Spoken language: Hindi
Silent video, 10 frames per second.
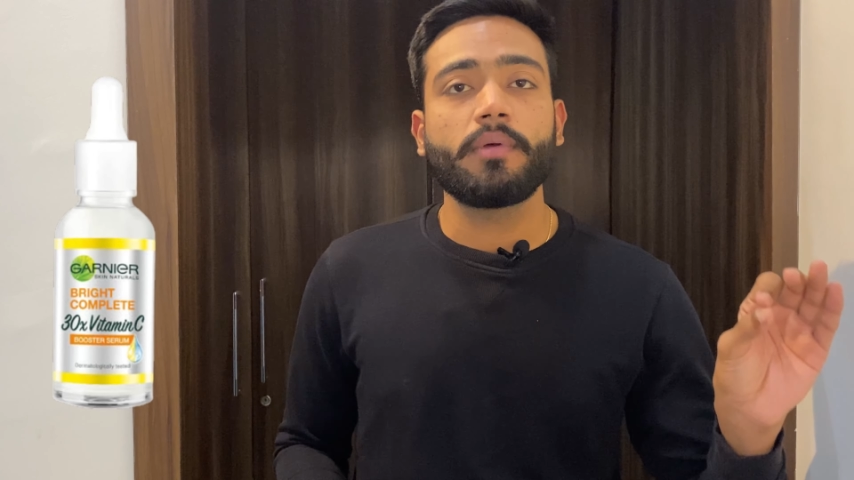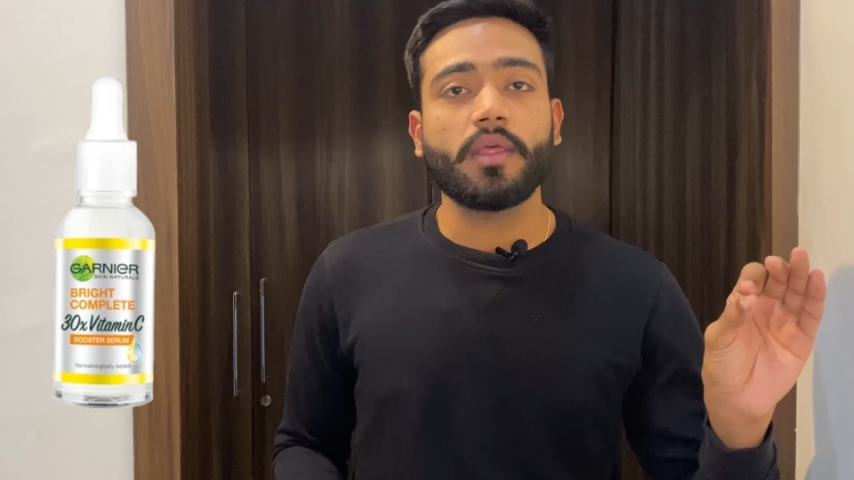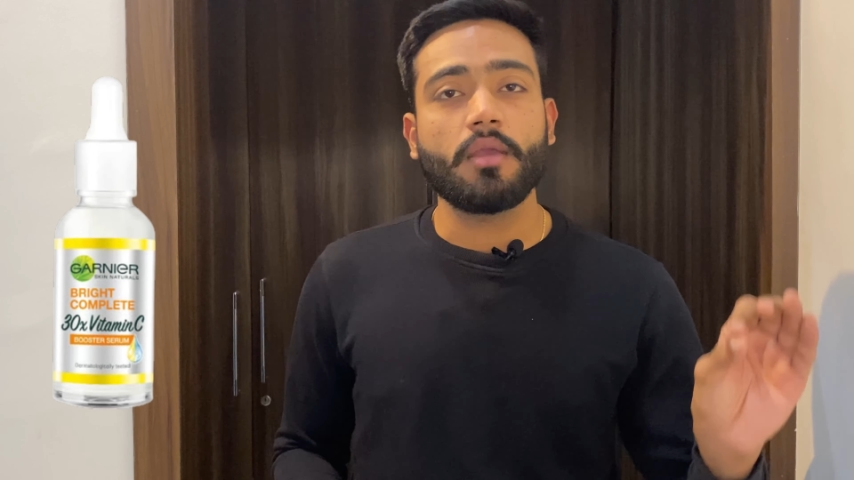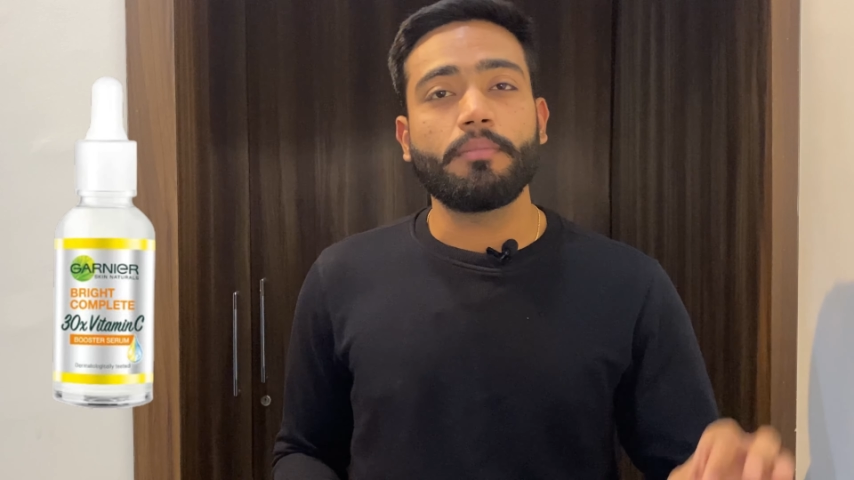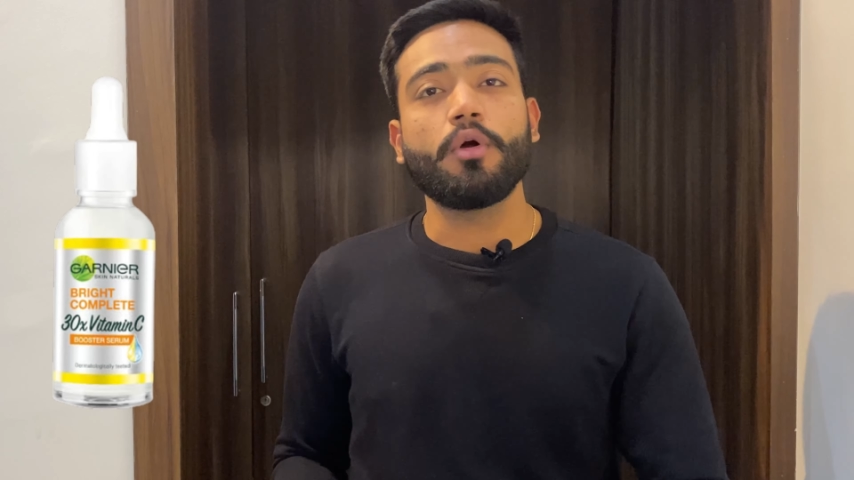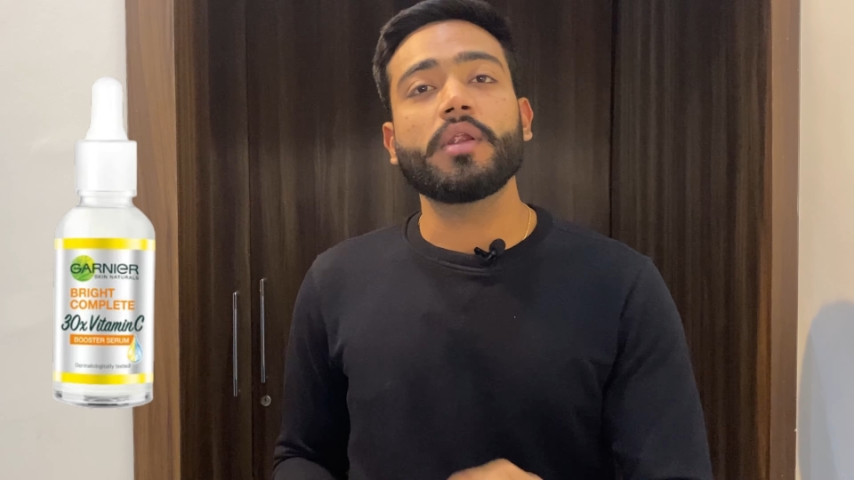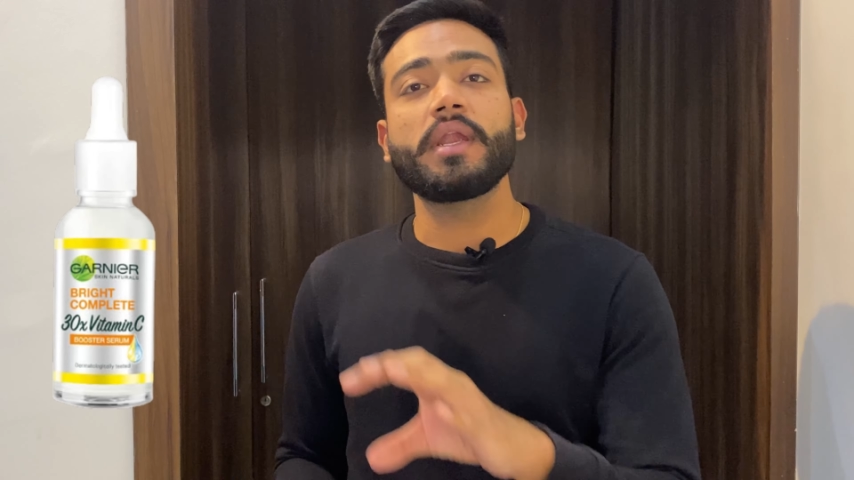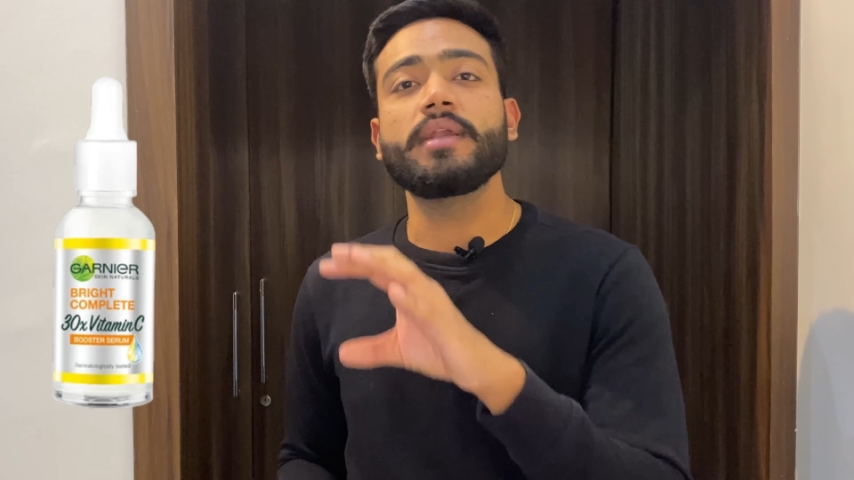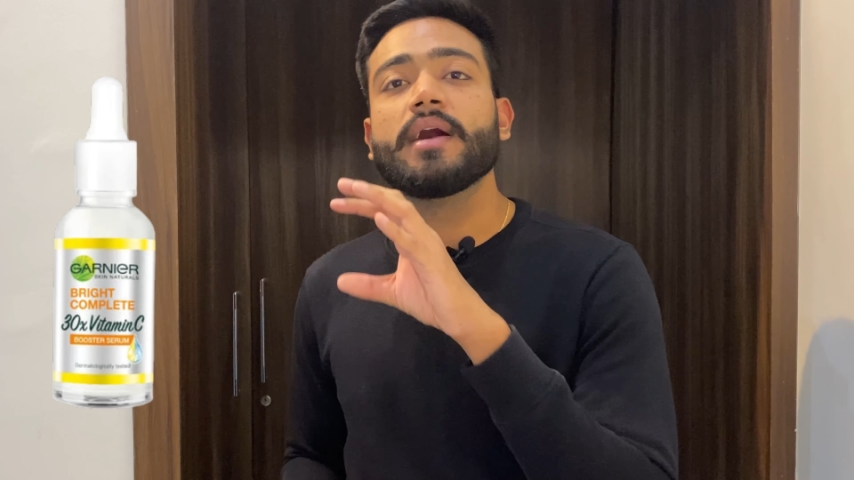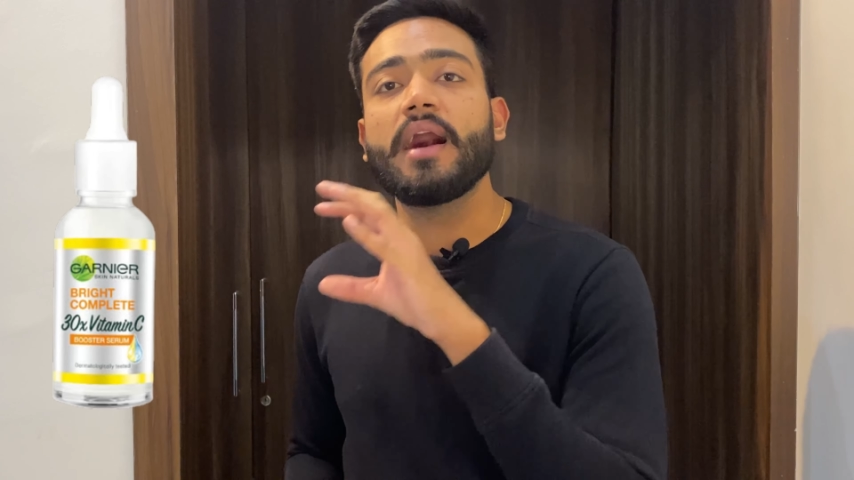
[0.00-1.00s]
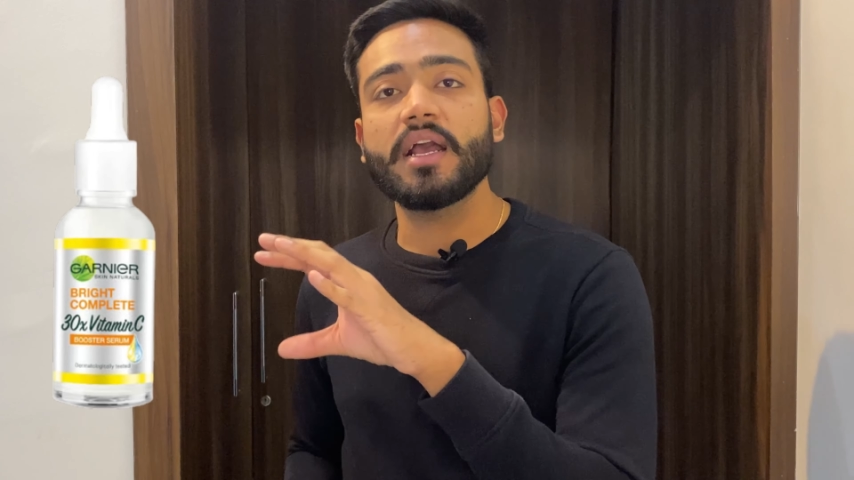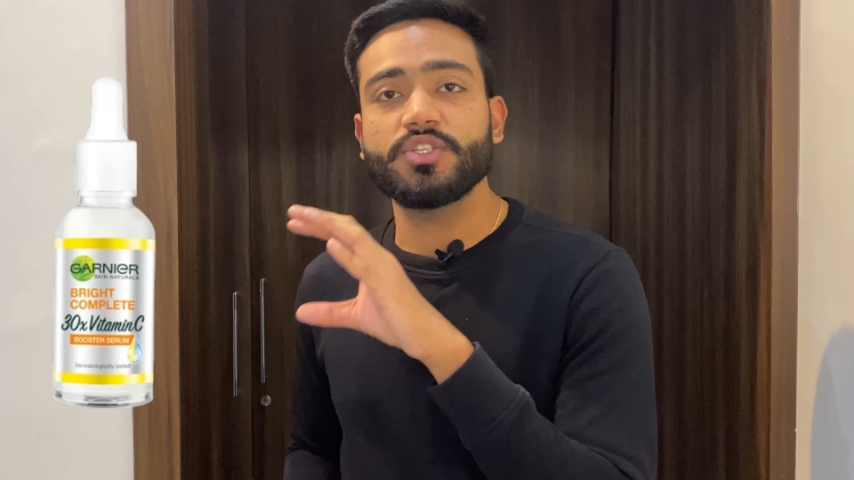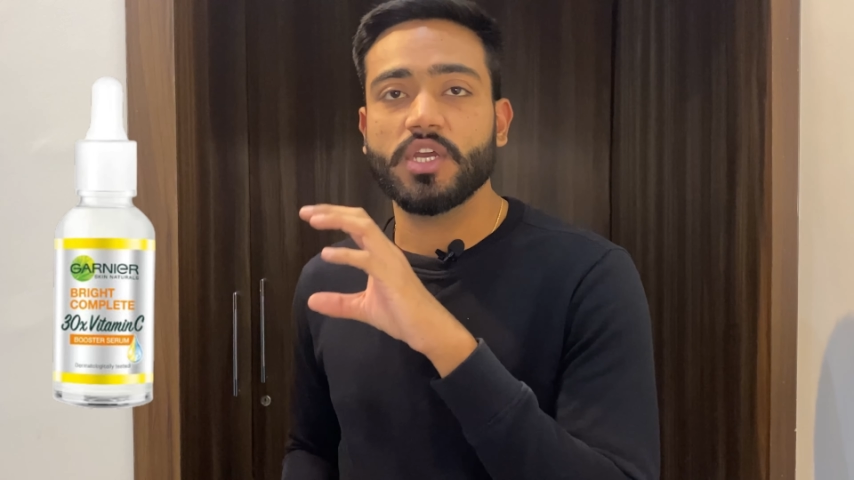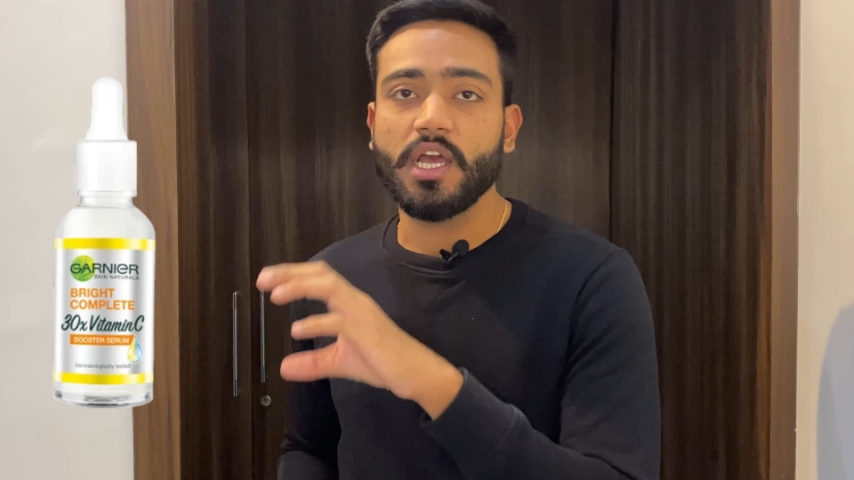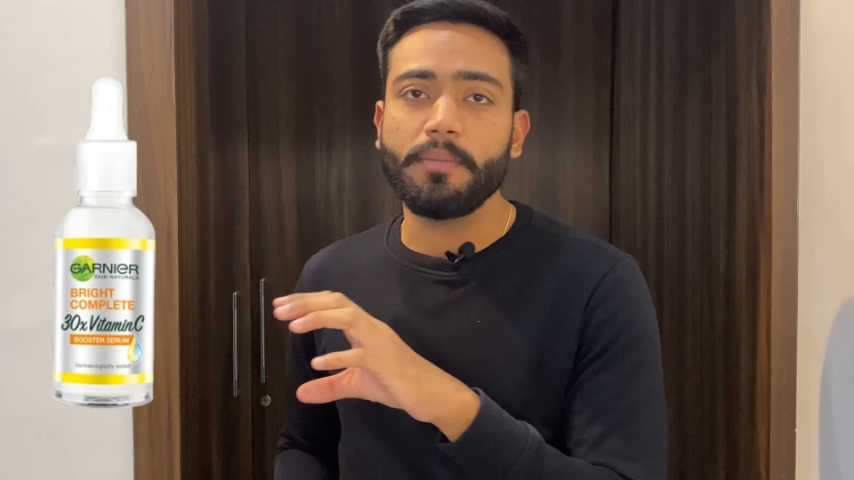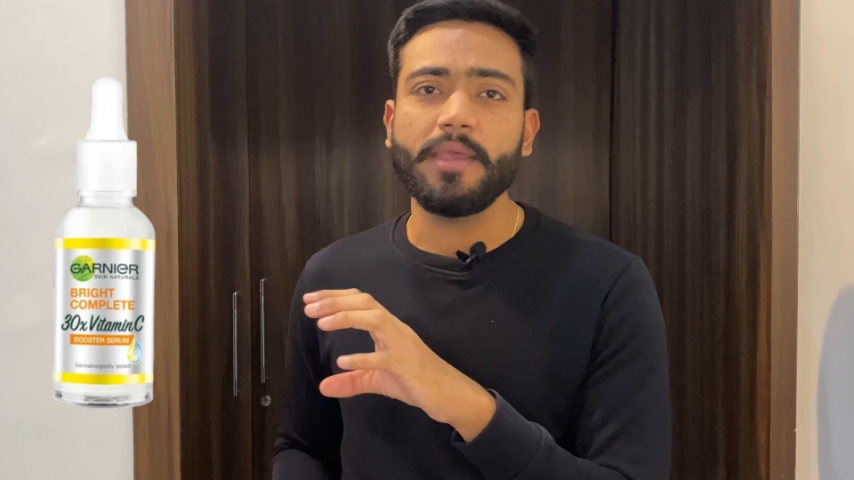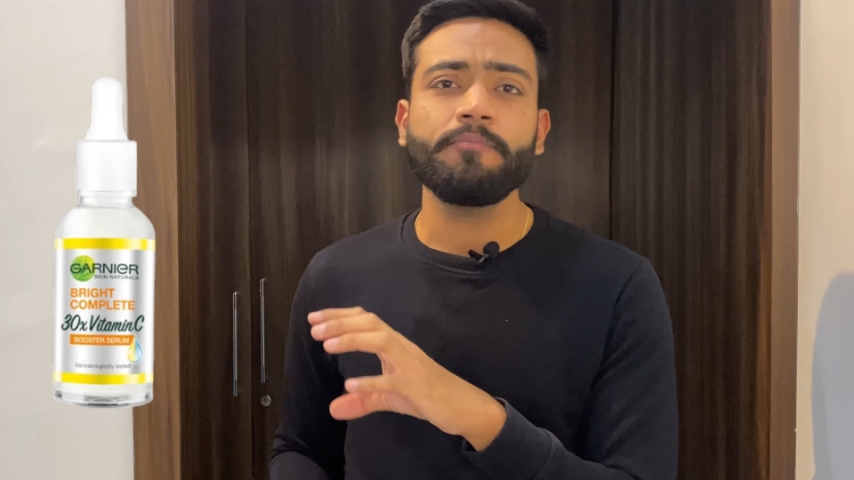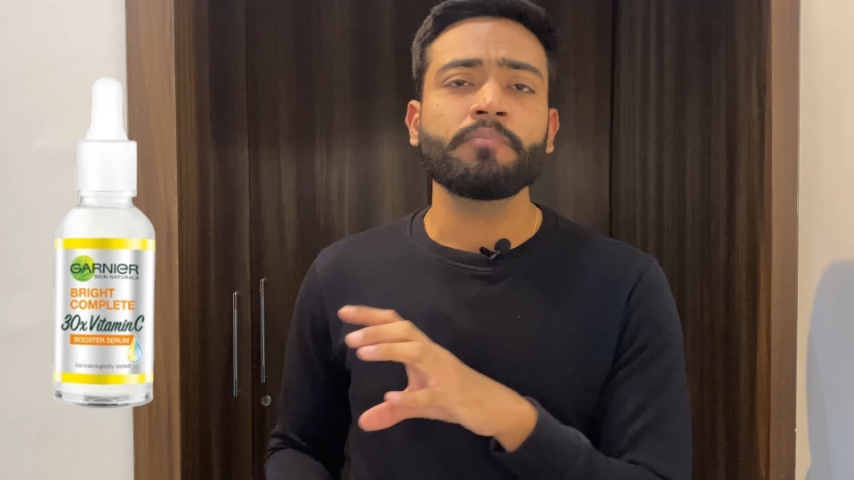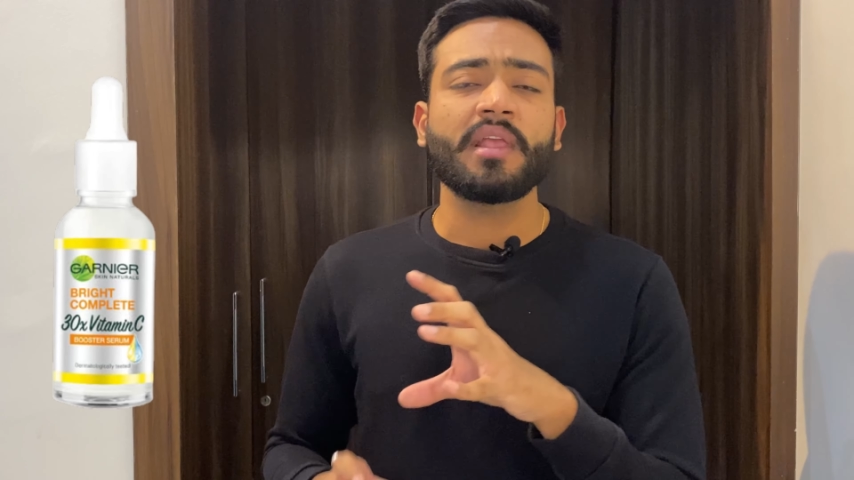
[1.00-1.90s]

पड़ेगा एक बहुत ही डार्क जगह में